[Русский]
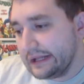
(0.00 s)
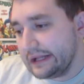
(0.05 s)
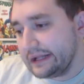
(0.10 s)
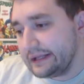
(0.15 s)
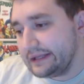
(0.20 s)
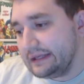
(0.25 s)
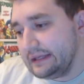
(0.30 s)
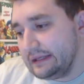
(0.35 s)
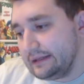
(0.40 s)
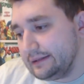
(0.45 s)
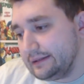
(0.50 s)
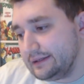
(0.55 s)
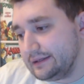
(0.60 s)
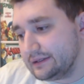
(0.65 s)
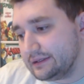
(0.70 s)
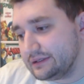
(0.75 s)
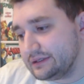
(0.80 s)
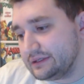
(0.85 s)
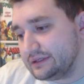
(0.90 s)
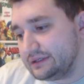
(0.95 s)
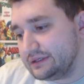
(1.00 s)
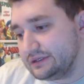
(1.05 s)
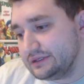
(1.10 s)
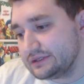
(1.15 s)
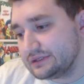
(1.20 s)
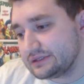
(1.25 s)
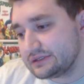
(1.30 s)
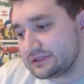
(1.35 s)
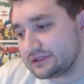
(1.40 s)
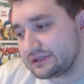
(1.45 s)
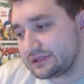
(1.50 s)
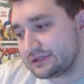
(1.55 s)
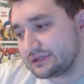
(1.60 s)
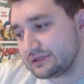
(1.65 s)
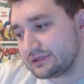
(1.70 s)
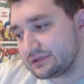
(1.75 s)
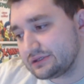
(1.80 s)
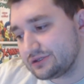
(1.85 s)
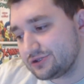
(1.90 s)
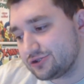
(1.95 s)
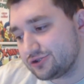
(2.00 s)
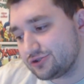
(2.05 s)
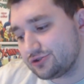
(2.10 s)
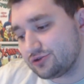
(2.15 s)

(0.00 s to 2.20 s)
И из